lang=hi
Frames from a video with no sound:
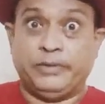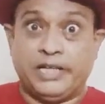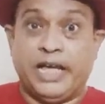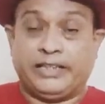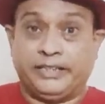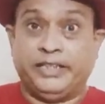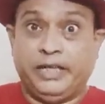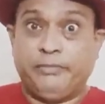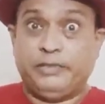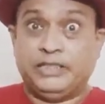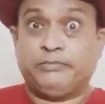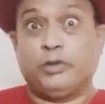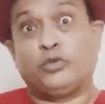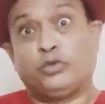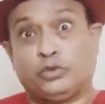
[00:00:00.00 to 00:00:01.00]
कभी आते हैं ना
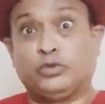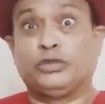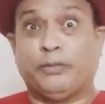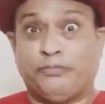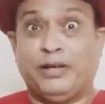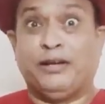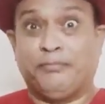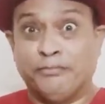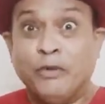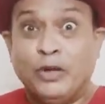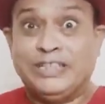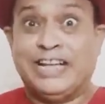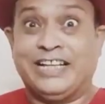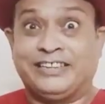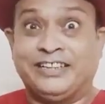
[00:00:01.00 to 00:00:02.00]
बीच में कुछ कुछ अपना
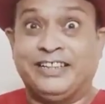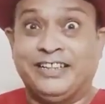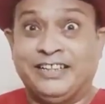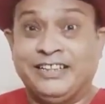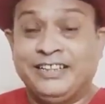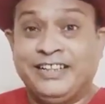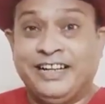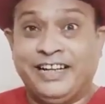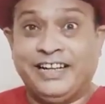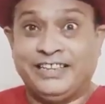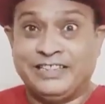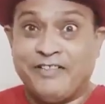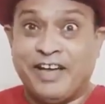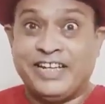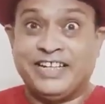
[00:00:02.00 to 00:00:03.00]
बोल जाते हैं है
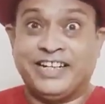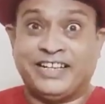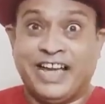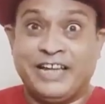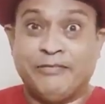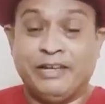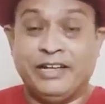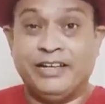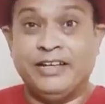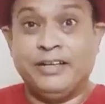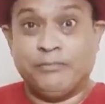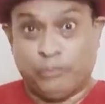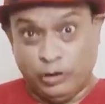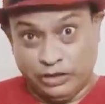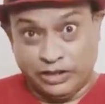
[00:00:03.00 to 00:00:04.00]
ना दिवाली के टाइम है
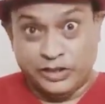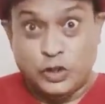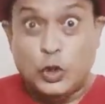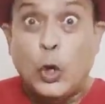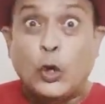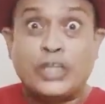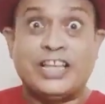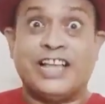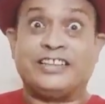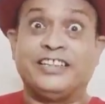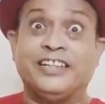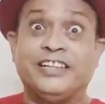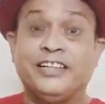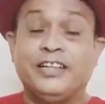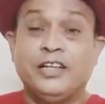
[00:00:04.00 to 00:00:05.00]
फुलझड़ी छोड़
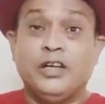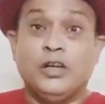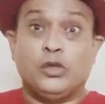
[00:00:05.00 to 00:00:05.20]
जाते हैं